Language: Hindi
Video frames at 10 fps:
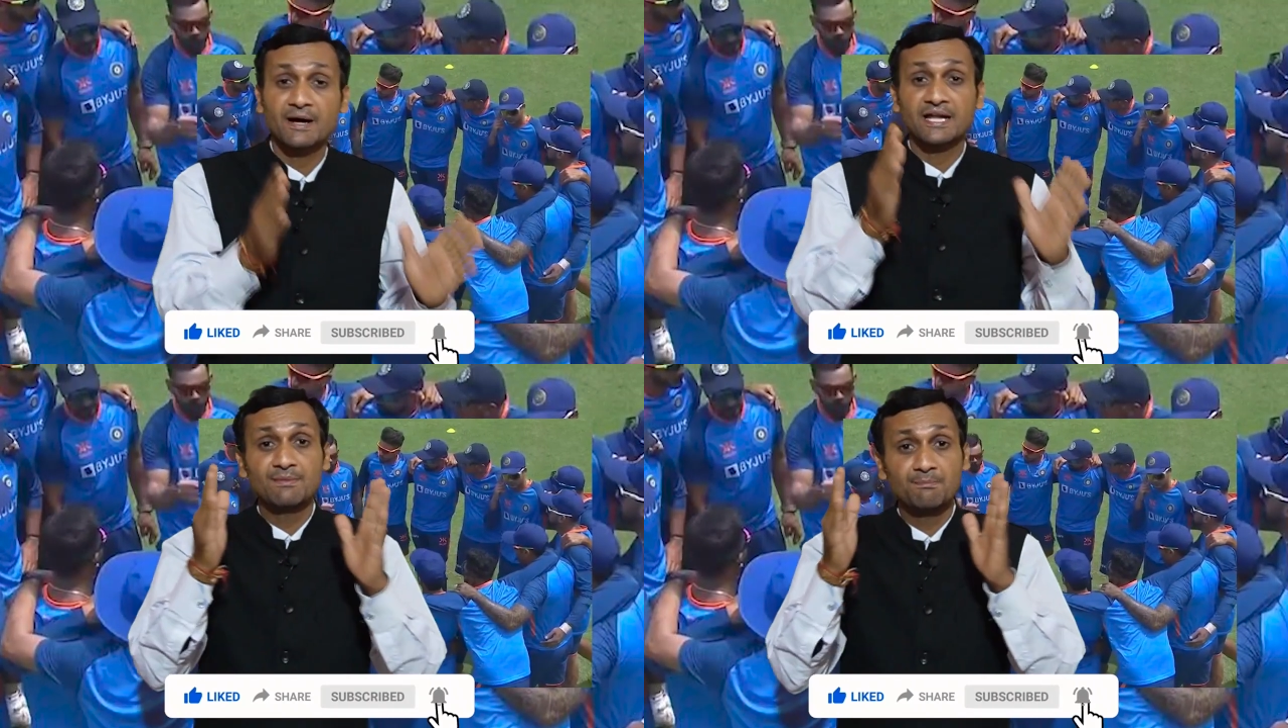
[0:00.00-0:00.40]

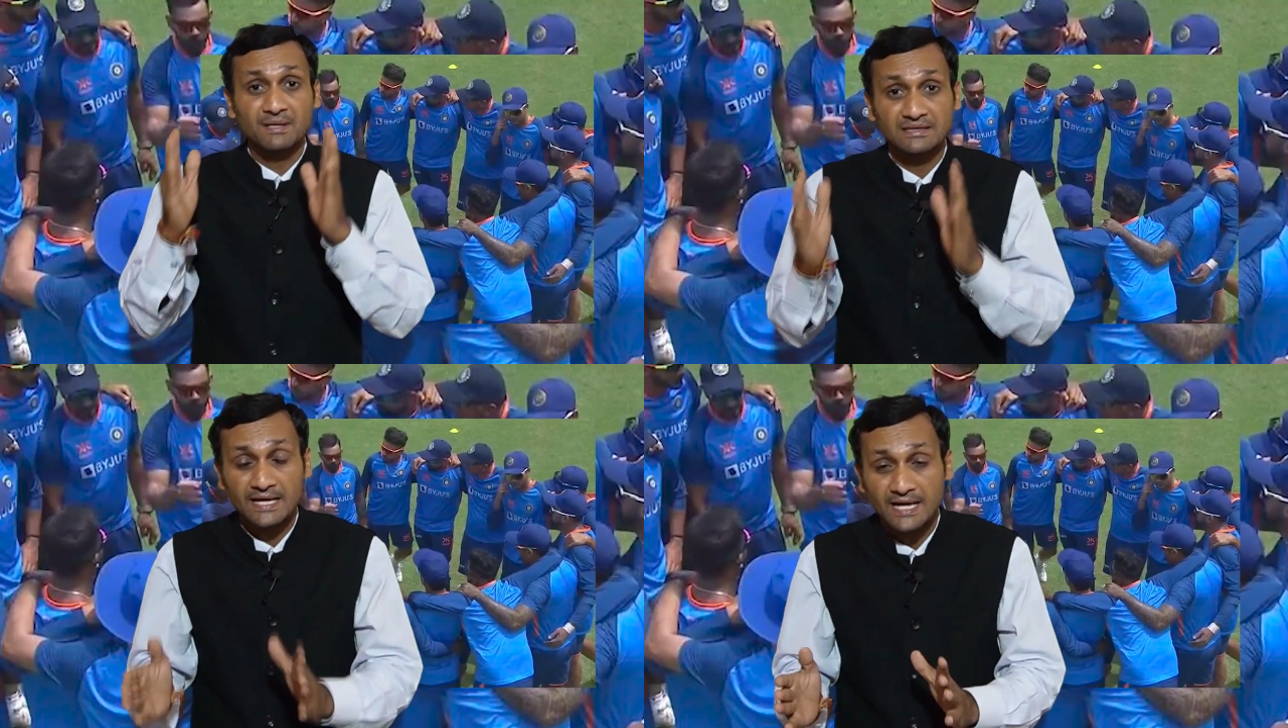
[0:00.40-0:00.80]
बारे में
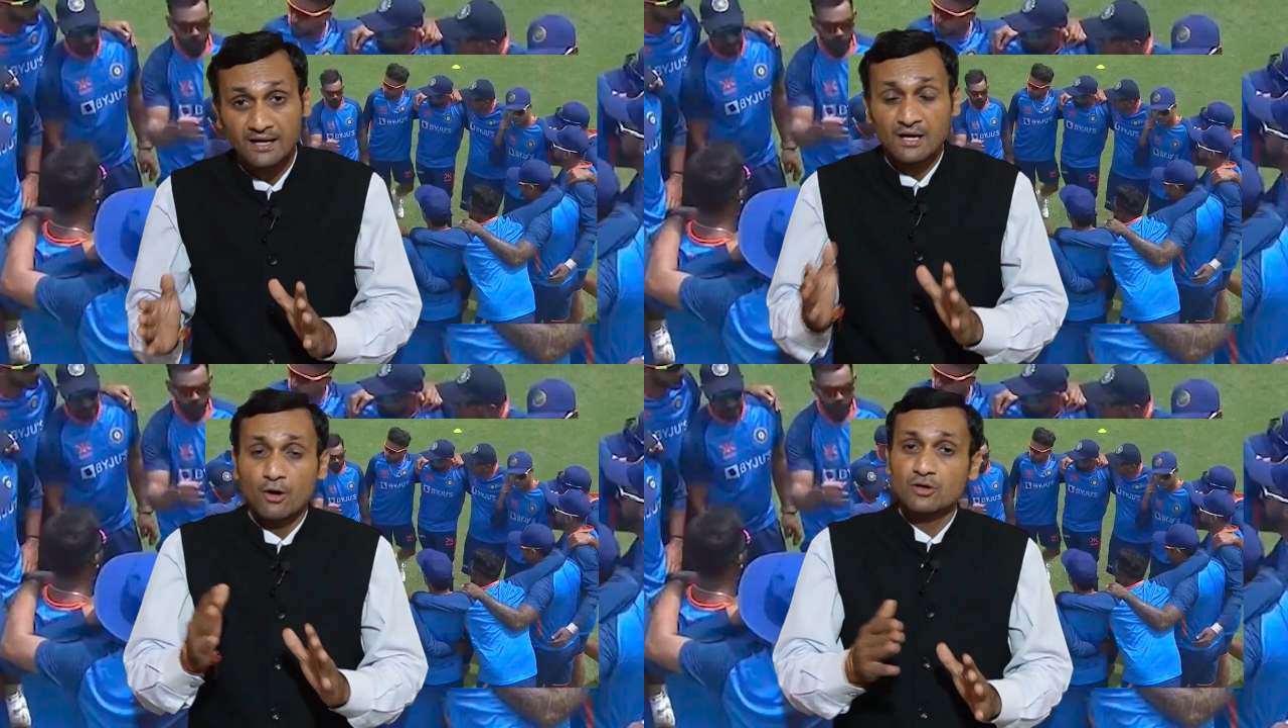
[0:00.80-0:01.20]
बताया
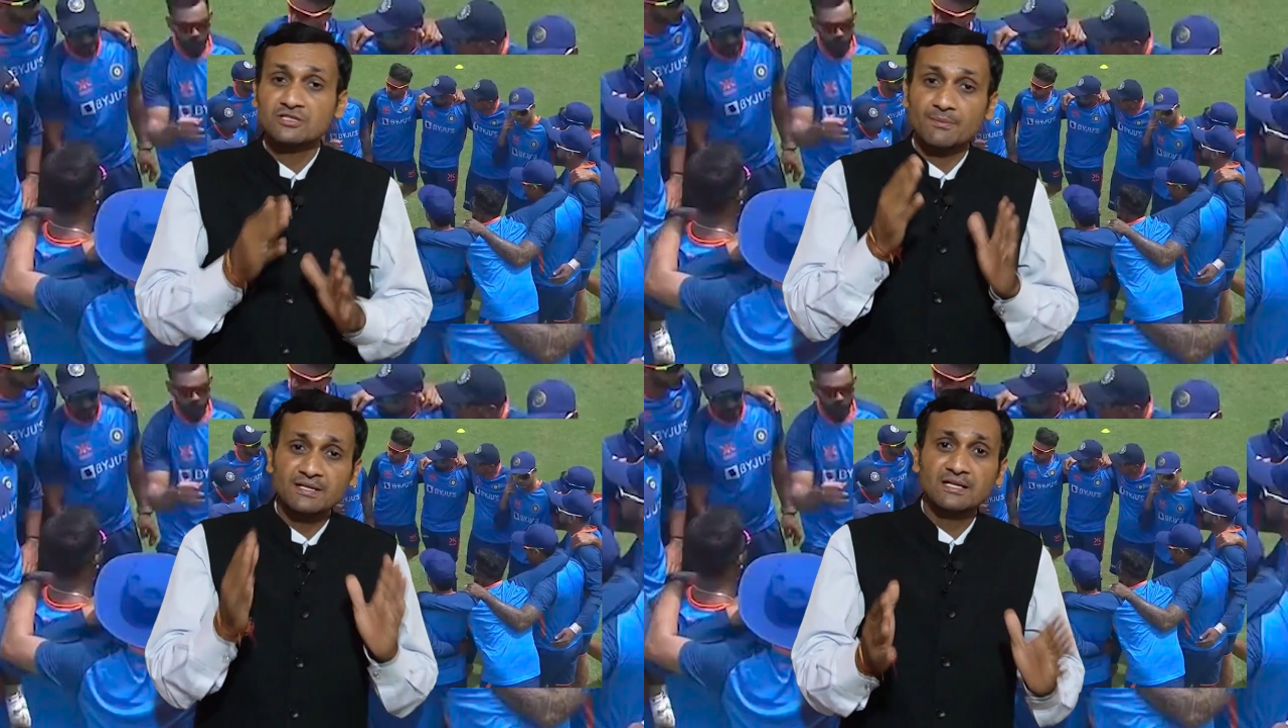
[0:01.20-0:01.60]
और
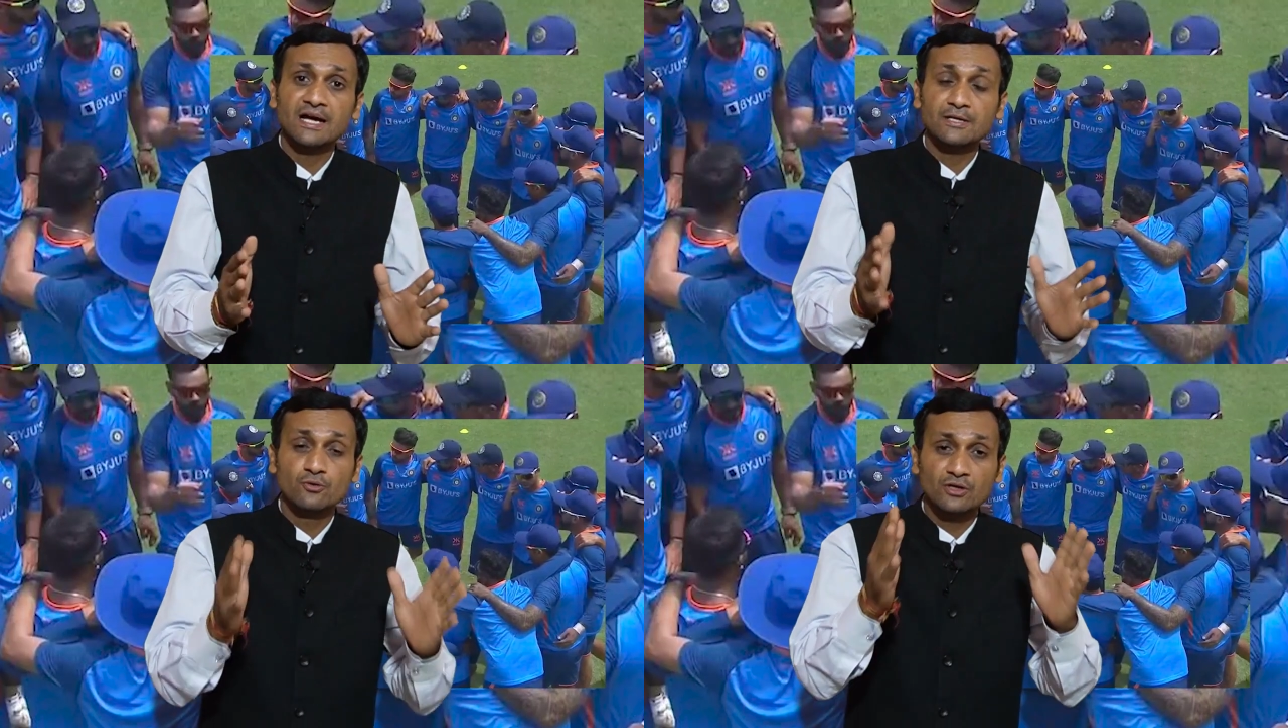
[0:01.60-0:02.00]
सभी
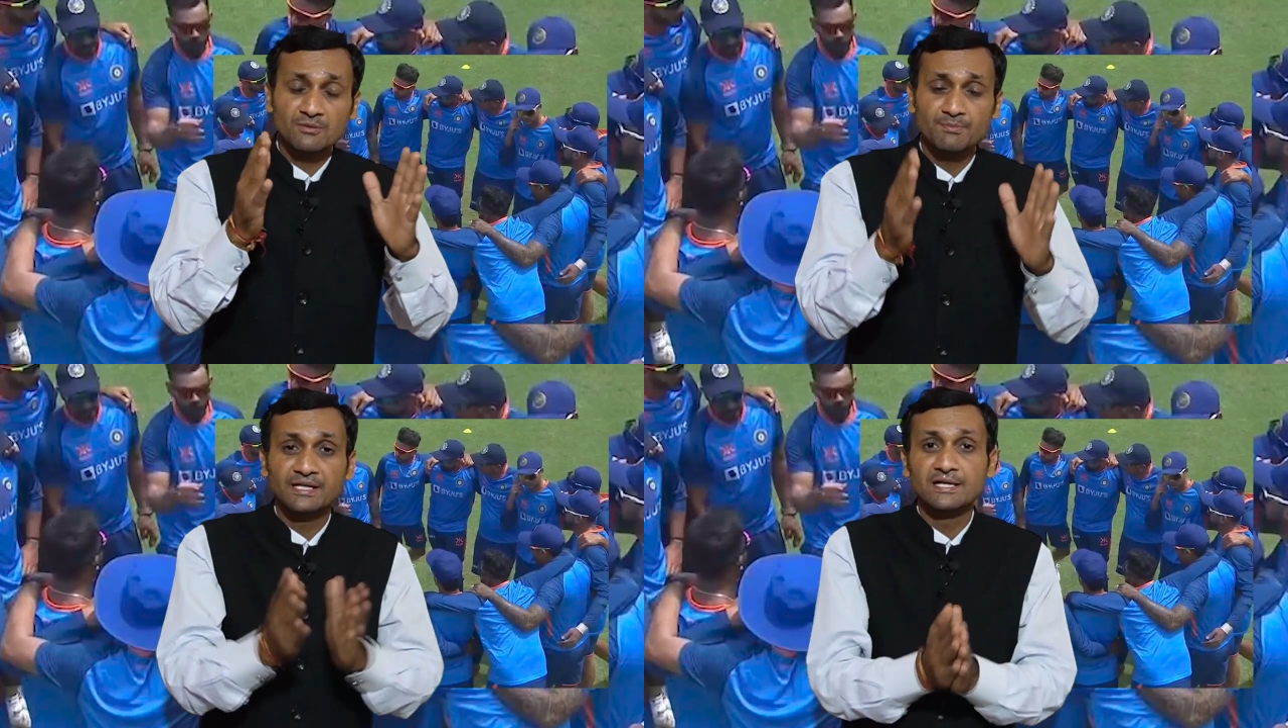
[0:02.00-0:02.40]
खिलाड़ियों की
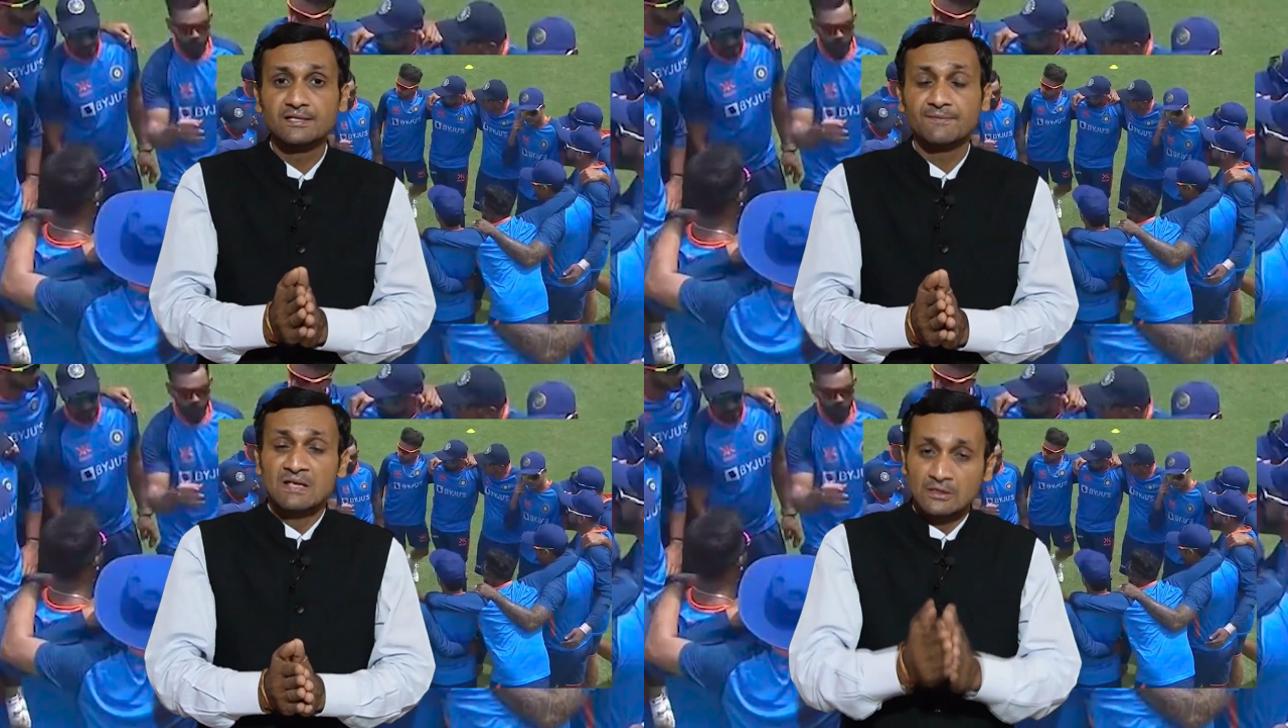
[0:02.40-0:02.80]
मीटिंग ली